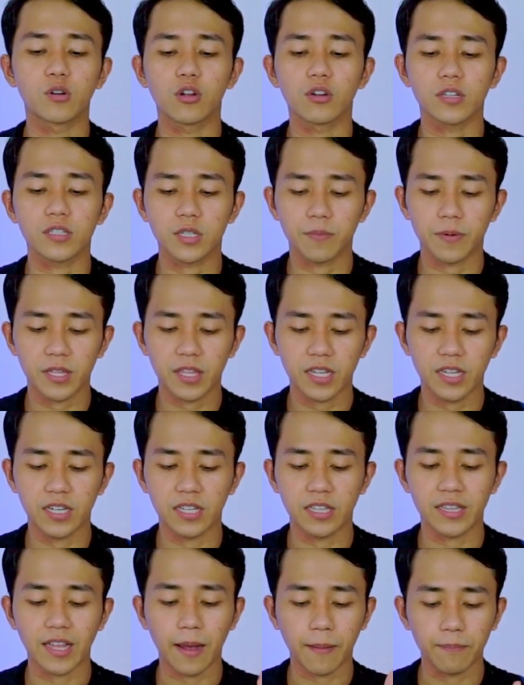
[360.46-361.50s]
ground seperti
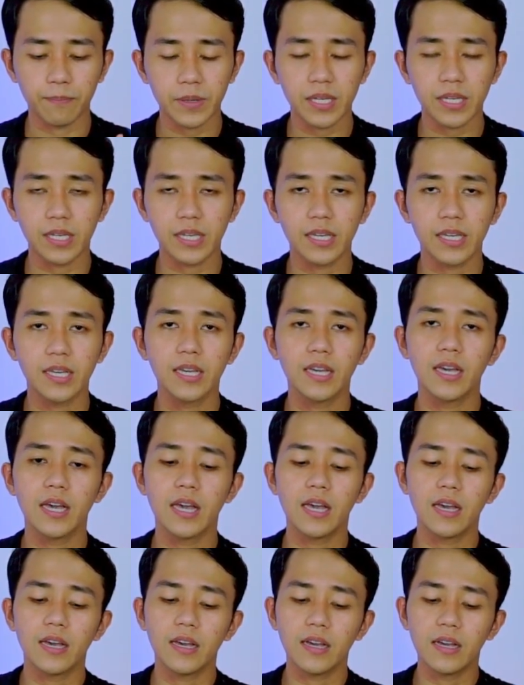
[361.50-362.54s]
ini tapi
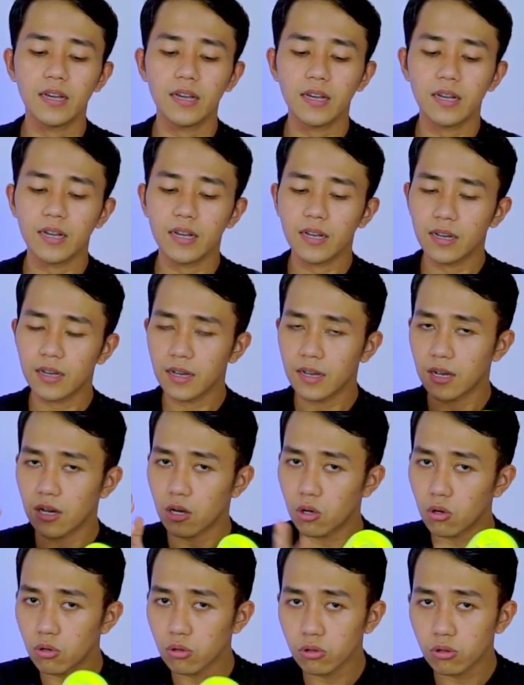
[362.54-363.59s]

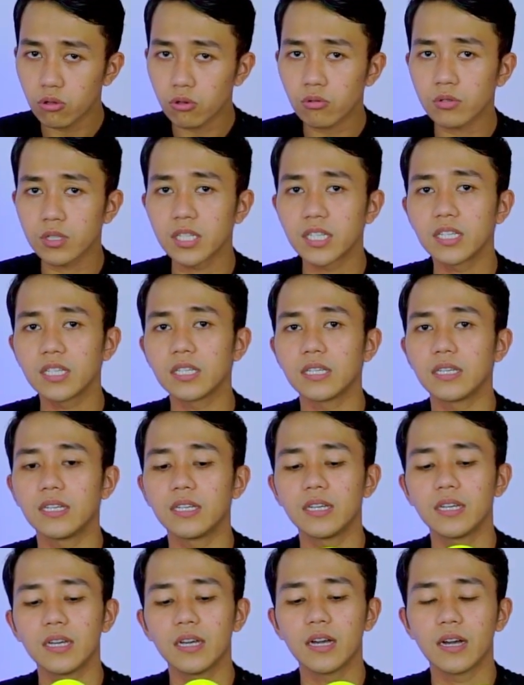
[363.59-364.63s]
untuk di
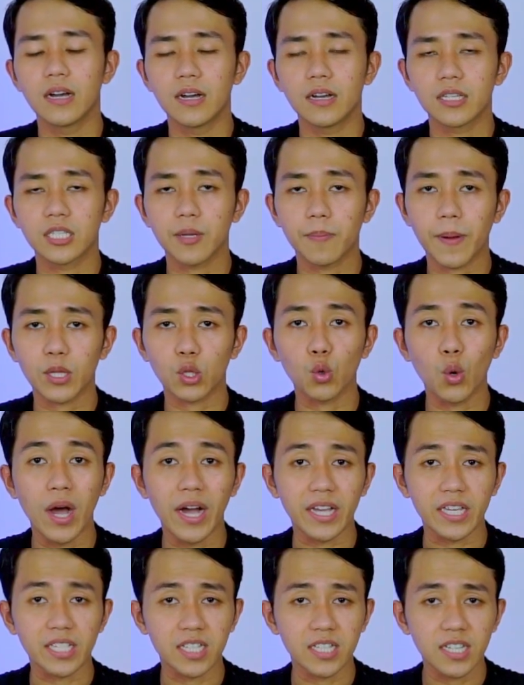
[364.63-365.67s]
Sepatu Hagi